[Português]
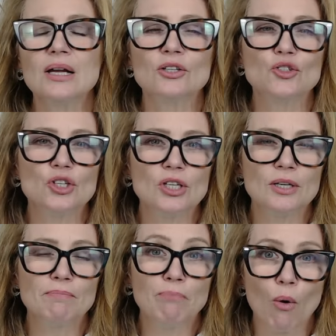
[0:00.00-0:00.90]
de
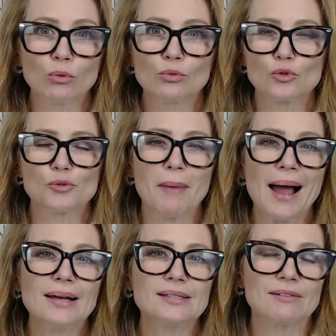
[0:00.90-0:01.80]
pontos
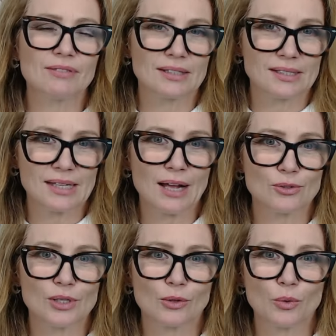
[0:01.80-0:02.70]
mais
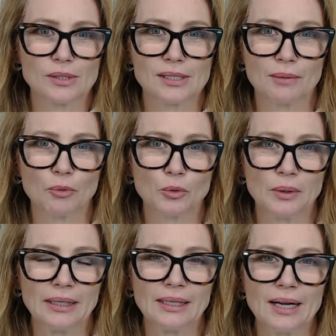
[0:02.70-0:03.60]
avançados da toxina
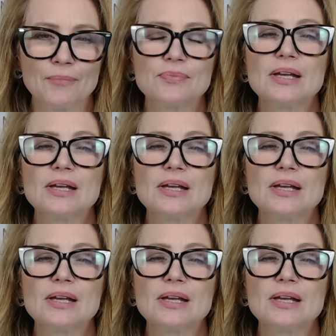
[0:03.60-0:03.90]
botulínica